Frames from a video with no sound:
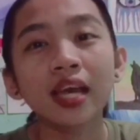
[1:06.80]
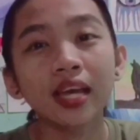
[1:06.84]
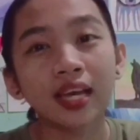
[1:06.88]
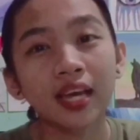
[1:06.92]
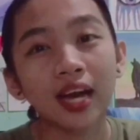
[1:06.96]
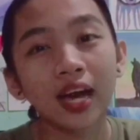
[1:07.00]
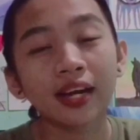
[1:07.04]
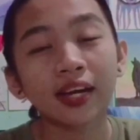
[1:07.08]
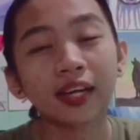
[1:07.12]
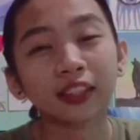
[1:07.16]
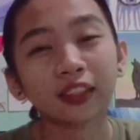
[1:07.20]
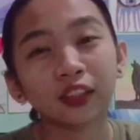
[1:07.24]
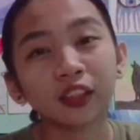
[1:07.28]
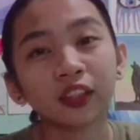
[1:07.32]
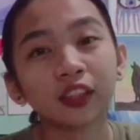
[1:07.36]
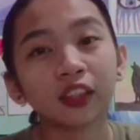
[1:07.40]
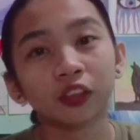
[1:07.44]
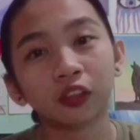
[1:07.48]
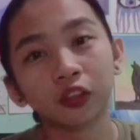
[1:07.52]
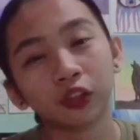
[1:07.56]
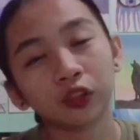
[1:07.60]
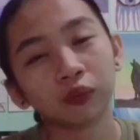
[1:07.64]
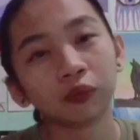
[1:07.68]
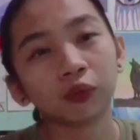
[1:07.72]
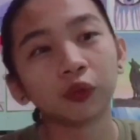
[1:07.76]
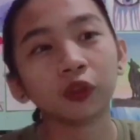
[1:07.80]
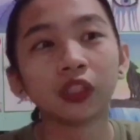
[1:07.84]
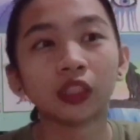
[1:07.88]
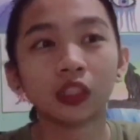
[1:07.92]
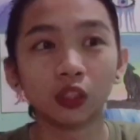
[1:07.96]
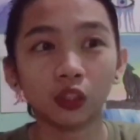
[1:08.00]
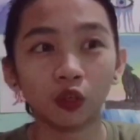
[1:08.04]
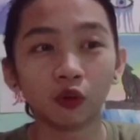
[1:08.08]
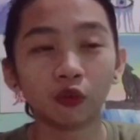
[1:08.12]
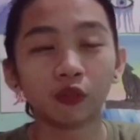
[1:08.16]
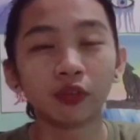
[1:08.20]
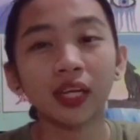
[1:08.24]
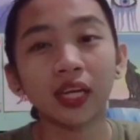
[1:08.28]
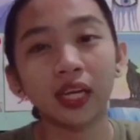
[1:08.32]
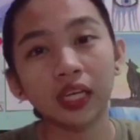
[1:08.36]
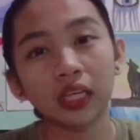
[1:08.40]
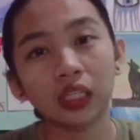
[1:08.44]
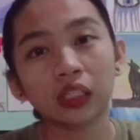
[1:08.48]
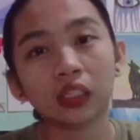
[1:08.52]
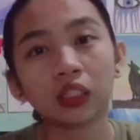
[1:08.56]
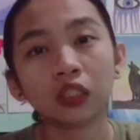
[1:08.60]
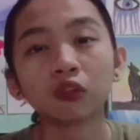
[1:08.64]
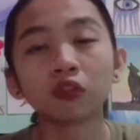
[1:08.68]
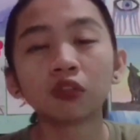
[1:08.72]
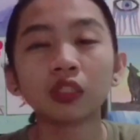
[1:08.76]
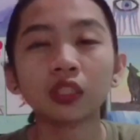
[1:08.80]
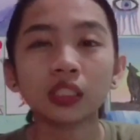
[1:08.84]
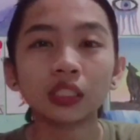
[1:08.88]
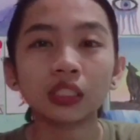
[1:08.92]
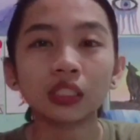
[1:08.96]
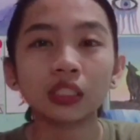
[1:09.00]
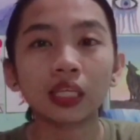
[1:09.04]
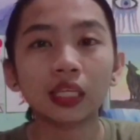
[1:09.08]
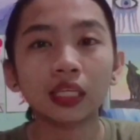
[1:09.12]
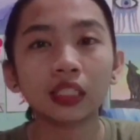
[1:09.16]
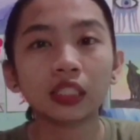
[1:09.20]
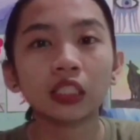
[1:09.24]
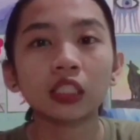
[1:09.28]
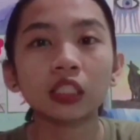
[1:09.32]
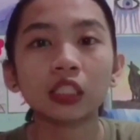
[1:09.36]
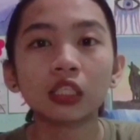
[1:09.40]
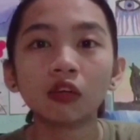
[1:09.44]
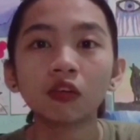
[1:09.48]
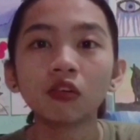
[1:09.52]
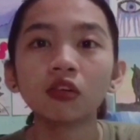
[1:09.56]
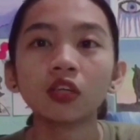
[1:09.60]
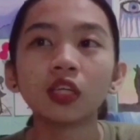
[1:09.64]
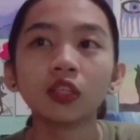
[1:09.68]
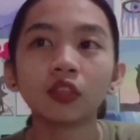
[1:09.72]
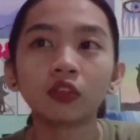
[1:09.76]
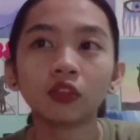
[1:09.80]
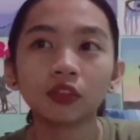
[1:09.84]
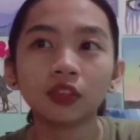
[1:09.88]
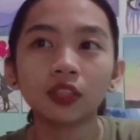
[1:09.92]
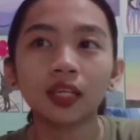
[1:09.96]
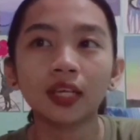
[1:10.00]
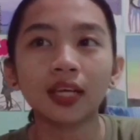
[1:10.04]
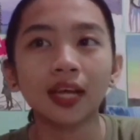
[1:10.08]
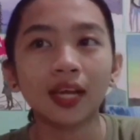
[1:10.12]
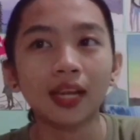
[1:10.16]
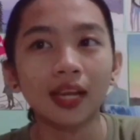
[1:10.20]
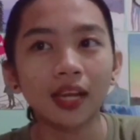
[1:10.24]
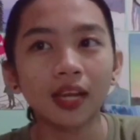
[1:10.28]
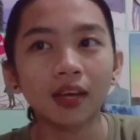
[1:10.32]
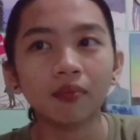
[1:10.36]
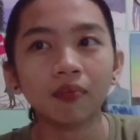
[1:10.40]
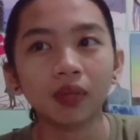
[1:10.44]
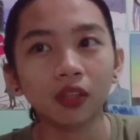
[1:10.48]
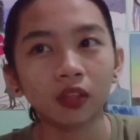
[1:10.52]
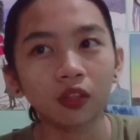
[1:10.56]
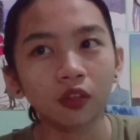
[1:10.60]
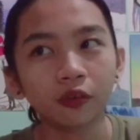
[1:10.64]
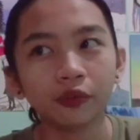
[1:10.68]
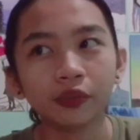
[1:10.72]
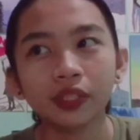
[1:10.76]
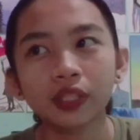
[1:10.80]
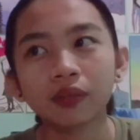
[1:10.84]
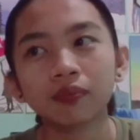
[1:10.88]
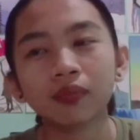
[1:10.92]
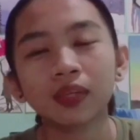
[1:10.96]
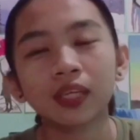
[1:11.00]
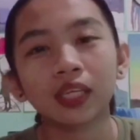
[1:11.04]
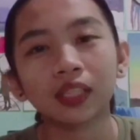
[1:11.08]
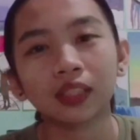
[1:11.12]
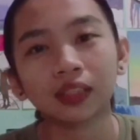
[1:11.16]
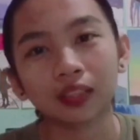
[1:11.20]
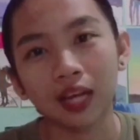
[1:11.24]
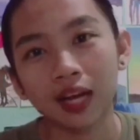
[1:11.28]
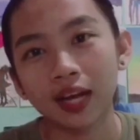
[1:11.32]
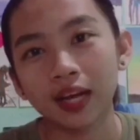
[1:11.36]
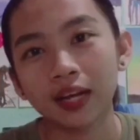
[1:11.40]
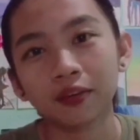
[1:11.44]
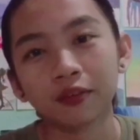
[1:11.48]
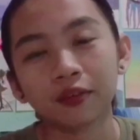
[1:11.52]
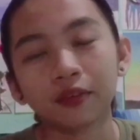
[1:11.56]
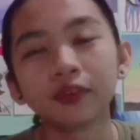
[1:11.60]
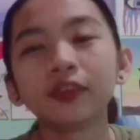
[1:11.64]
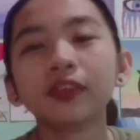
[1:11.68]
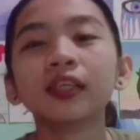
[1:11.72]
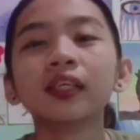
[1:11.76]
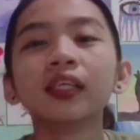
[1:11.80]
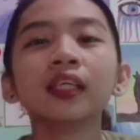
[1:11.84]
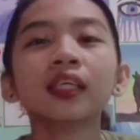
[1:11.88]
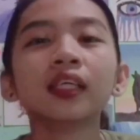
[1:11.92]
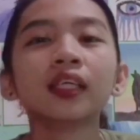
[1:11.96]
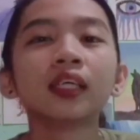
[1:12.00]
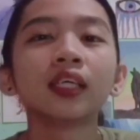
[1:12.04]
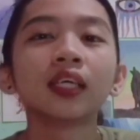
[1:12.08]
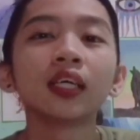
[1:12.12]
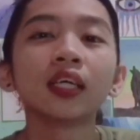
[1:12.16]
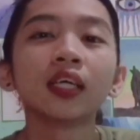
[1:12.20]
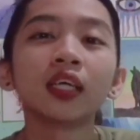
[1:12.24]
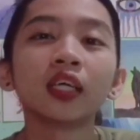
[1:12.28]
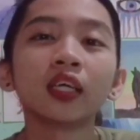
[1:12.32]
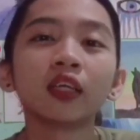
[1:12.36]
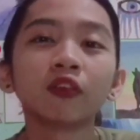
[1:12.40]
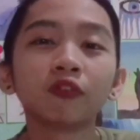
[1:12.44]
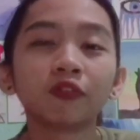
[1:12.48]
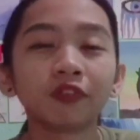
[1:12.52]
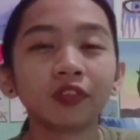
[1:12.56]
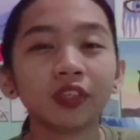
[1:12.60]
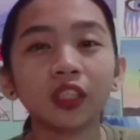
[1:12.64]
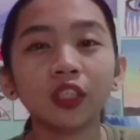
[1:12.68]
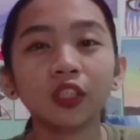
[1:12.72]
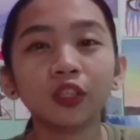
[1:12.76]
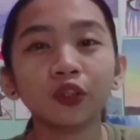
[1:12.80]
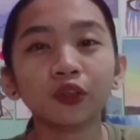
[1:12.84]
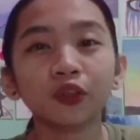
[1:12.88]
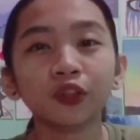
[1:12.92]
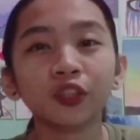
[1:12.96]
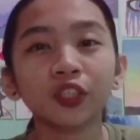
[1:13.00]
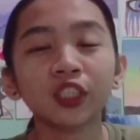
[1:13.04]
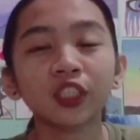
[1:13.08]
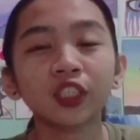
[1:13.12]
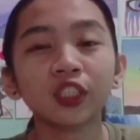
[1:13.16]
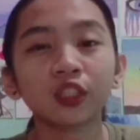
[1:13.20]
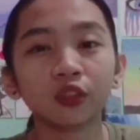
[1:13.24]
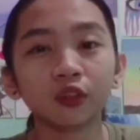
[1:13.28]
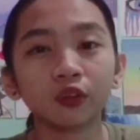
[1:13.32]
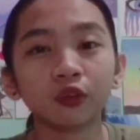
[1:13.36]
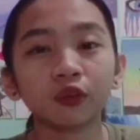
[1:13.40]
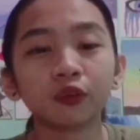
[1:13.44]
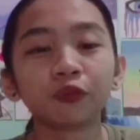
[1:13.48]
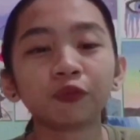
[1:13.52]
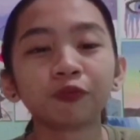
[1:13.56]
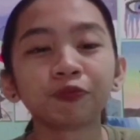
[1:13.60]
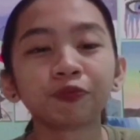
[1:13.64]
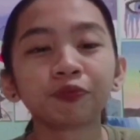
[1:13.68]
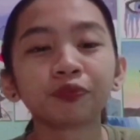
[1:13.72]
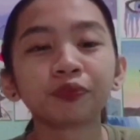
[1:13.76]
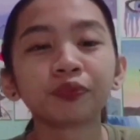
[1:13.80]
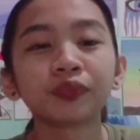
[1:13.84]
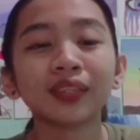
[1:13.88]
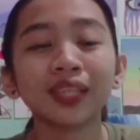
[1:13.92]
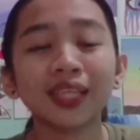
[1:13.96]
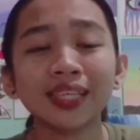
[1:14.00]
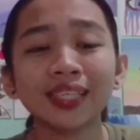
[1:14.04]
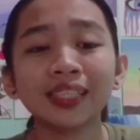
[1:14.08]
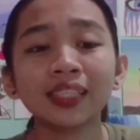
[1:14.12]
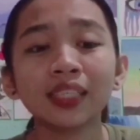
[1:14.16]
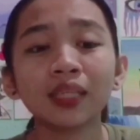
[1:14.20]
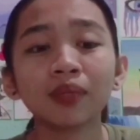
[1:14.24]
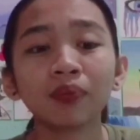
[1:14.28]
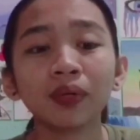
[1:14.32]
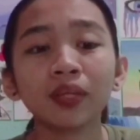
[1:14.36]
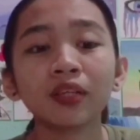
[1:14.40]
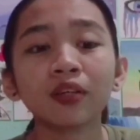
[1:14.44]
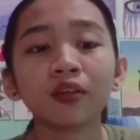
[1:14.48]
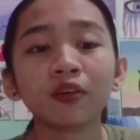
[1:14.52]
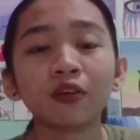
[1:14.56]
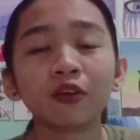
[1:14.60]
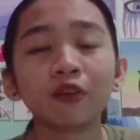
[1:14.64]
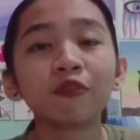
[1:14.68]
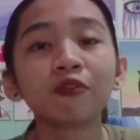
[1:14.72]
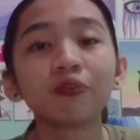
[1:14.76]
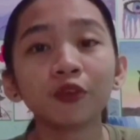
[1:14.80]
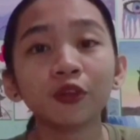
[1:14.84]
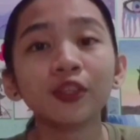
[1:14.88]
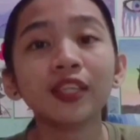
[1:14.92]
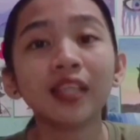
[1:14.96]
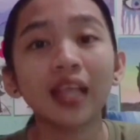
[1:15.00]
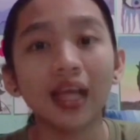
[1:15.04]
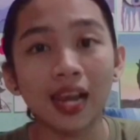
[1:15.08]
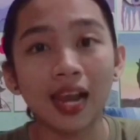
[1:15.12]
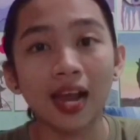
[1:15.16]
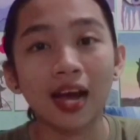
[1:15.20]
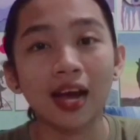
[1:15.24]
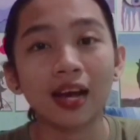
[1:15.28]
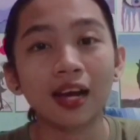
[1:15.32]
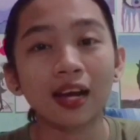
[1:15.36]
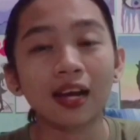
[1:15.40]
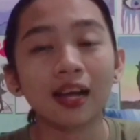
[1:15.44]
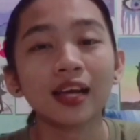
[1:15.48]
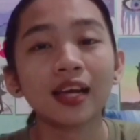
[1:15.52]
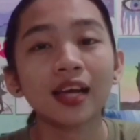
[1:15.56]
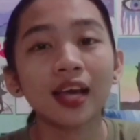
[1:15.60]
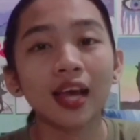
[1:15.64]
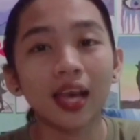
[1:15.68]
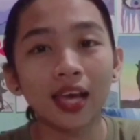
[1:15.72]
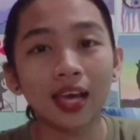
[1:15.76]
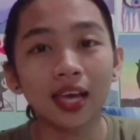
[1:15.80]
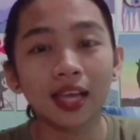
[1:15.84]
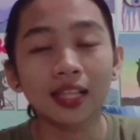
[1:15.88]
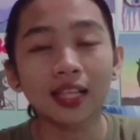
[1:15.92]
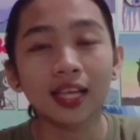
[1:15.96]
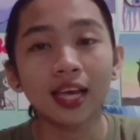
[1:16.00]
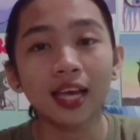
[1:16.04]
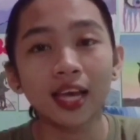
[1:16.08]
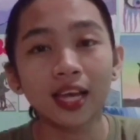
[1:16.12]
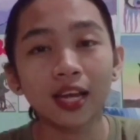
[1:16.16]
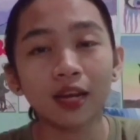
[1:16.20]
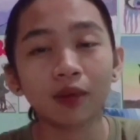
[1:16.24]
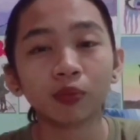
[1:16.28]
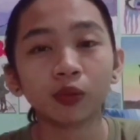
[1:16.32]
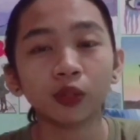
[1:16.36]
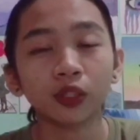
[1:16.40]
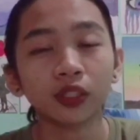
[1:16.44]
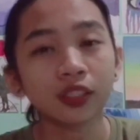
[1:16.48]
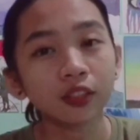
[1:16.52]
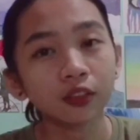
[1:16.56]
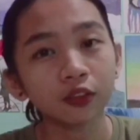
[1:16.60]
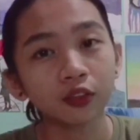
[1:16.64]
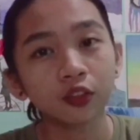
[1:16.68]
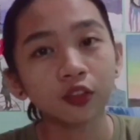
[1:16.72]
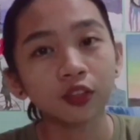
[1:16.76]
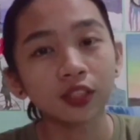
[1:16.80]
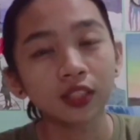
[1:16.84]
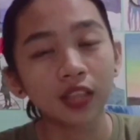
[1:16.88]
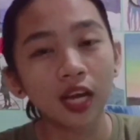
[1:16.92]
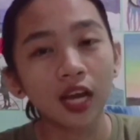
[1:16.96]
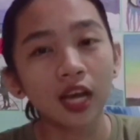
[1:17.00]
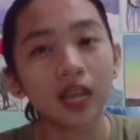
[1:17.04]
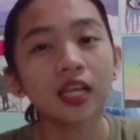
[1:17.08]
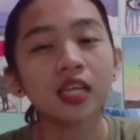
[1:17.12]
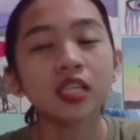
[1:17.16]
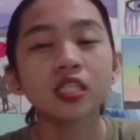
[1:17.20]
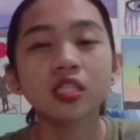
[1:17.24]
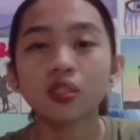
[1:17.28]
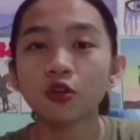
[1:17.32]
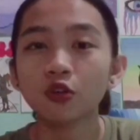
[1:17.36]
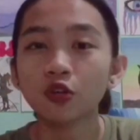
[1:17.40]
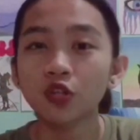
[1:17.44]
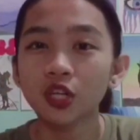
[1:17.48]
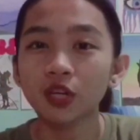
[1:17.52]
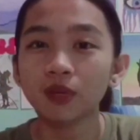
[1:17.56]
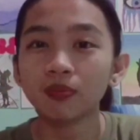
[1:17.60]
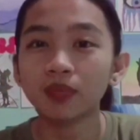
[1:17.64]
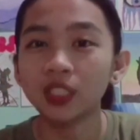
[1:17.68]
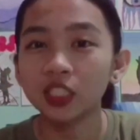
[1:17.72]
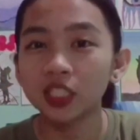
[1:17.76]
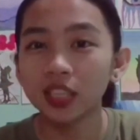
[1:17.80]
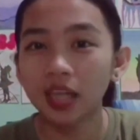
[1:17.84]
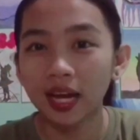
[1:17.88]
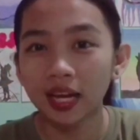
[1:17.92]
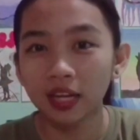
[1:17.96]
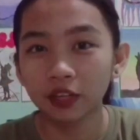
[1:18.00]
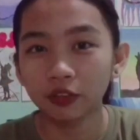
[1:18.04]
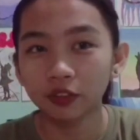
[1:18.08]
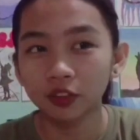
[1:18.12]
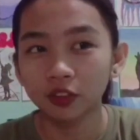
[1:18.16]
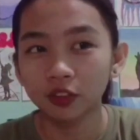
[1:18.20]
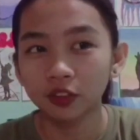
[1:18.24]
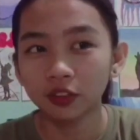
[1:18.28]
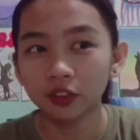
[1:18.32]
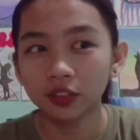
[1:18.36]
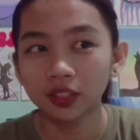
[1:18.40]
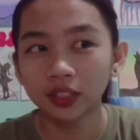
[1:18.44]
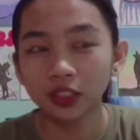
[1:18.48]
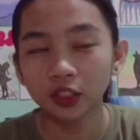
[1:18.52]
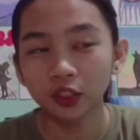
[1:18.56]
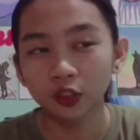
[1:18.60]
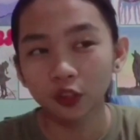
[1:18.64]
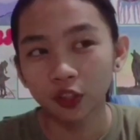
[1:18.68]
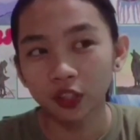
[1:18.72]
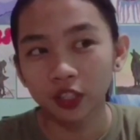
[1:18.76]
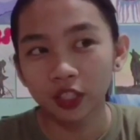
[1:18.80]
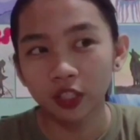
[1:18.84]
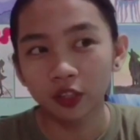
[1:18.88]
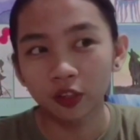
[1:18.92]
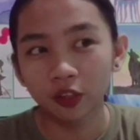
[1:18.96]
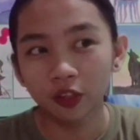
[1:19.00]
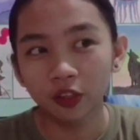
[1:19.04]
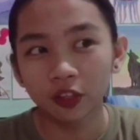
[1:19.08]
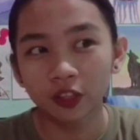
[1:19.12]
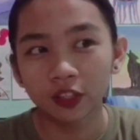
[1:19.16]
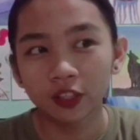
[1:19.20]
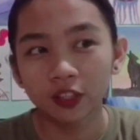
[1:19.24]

character na gusto mong i-drawing. Ayan. So, since guys, hindi ako ganun kagaling mag-drawing ng mga tao and figures. So, naisipan ko, food na lang. Ayan, kaya na-post ako dun sa social media account ko, story ko,